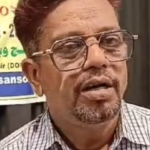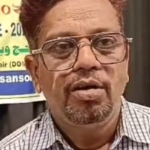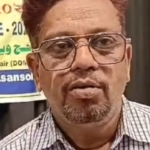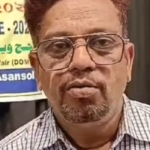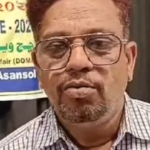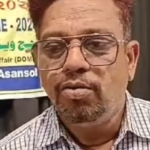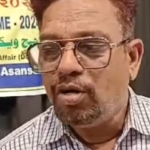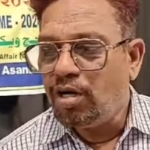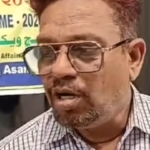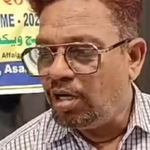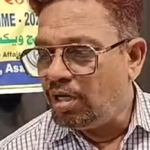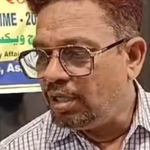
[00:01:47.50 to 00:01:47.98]

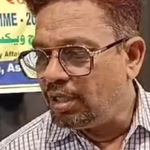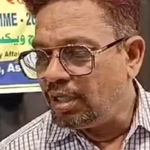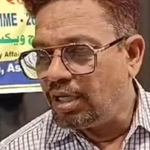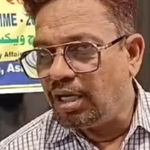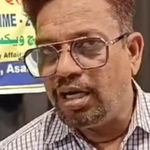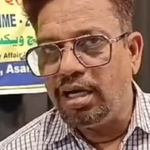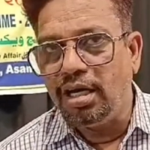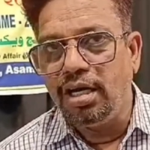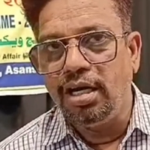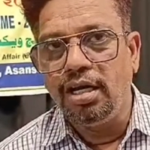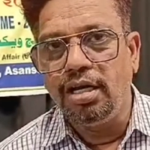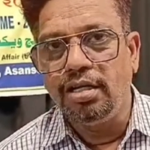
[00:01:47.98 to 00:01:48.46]

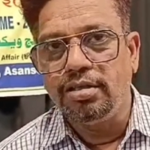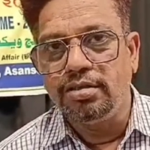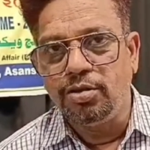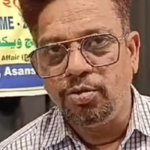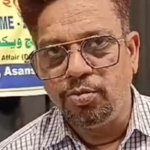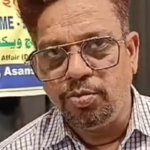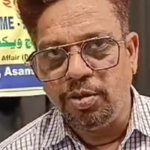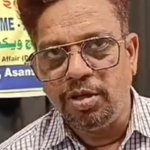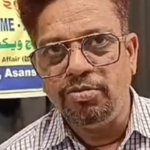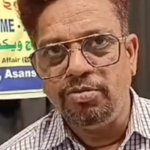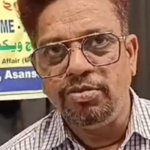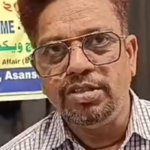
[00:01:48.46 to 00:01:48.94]
इनके
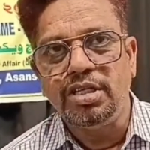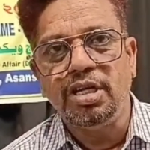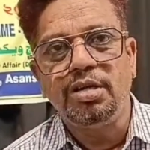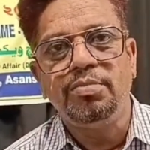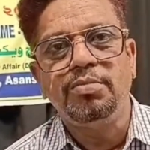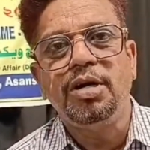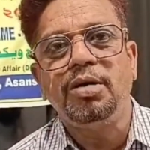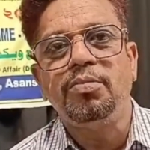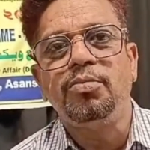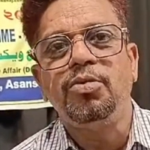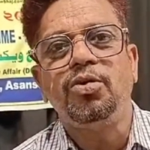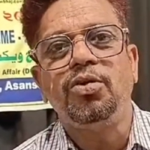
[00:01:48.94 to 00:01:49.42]
सुपरविज़न में
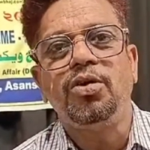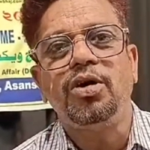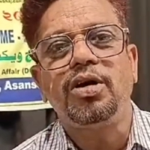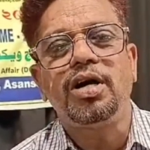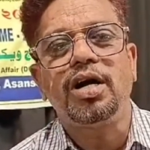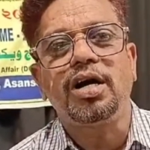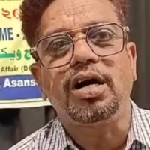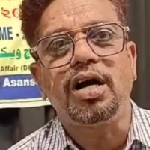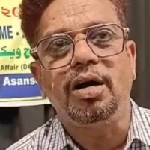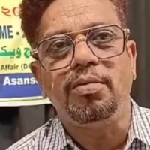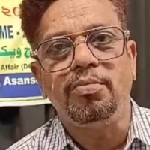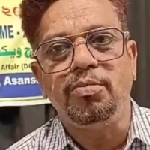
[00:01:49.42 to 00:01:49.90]
हम लोगों का
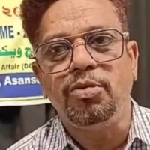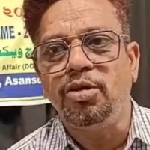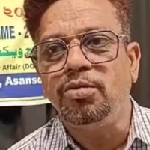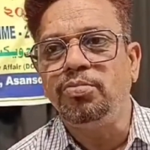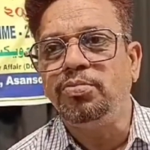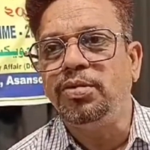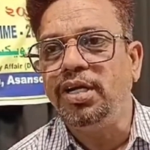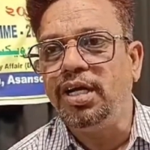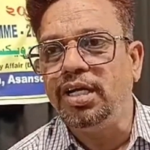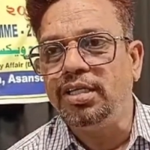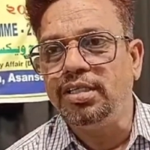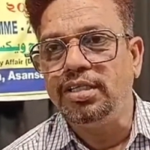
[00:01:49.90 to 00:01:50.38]
काम बहुत
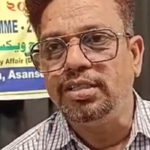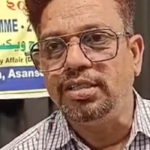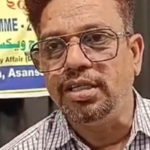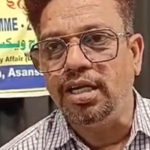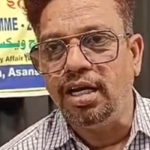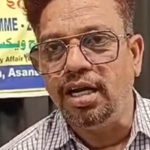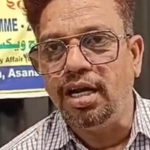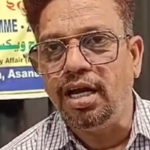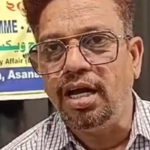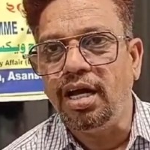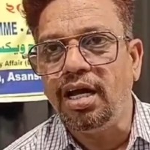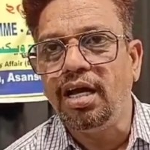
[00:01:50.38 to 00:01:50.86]
बढ़िया से चल
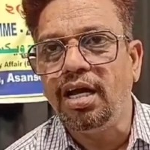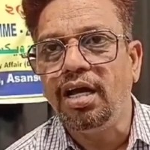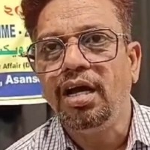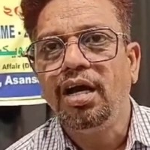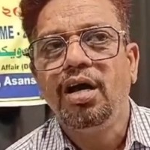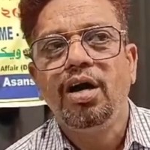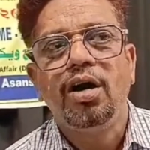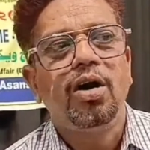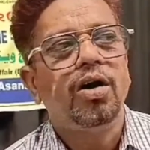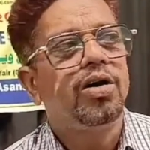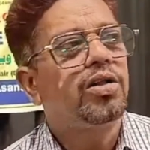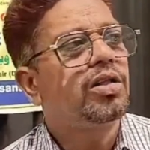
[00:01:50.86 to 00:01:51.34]
रहा
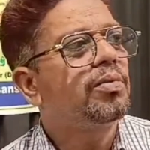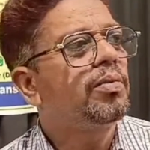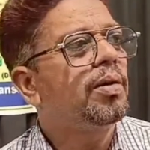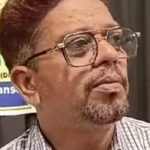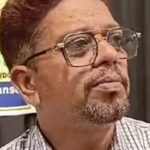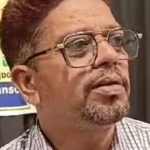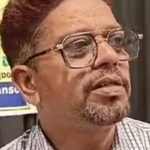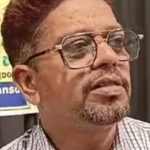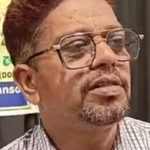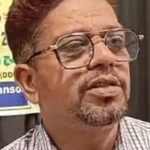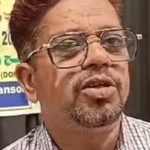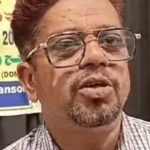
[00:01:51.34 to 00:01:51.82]
है और तमाम
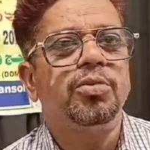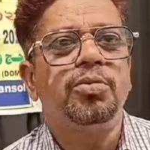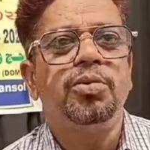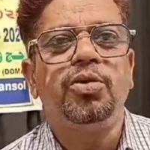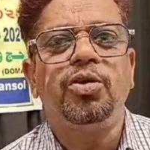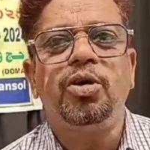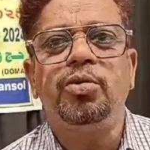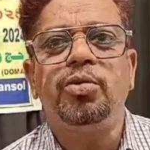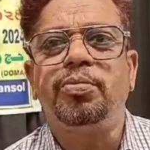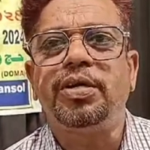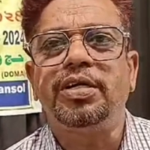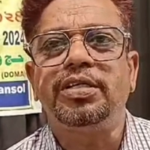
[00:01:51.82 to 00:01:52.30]
किसी को भी
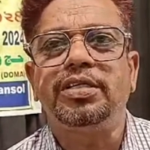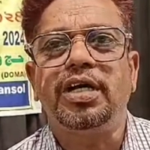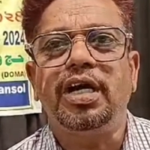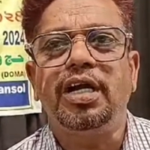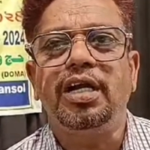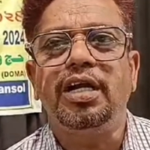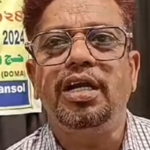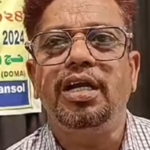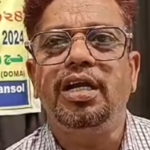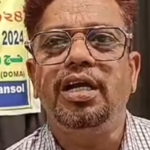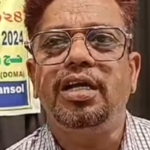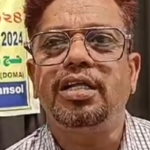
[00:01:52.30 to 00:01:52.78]
कोई
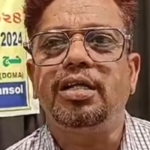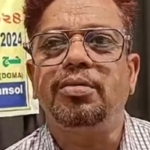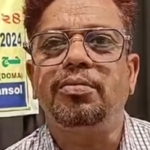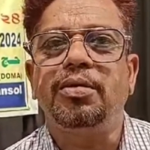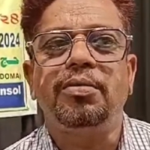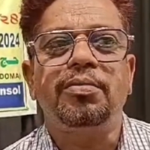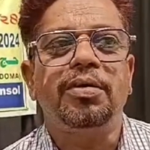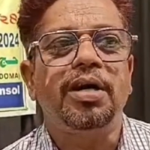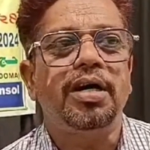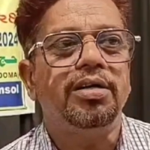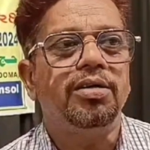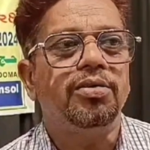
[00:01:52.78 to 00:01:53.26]
परेशानी नहीं है
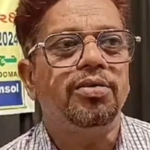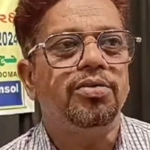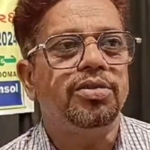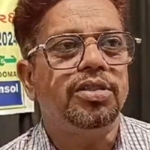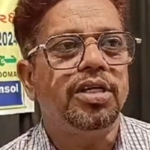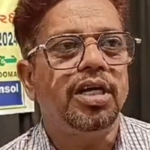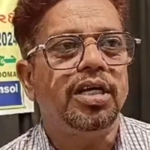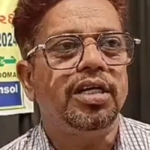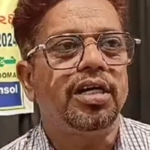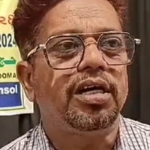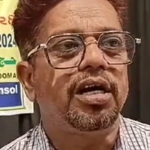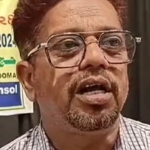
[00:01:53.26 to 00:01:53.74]
तमाम
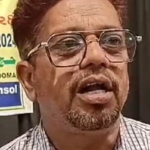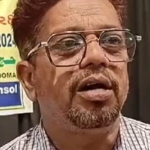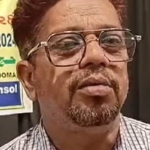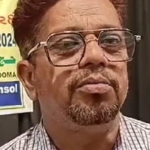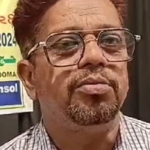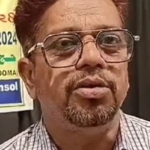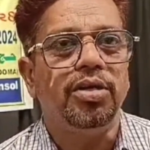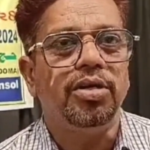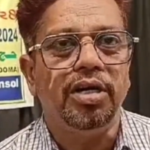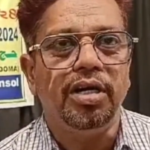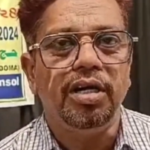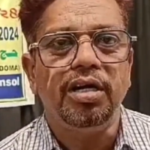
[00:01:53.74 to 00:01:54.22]
हजाज कराम
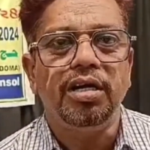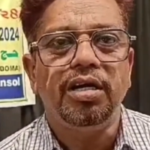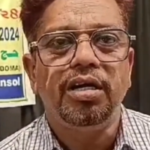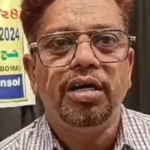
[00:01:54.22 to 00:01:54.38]
जो है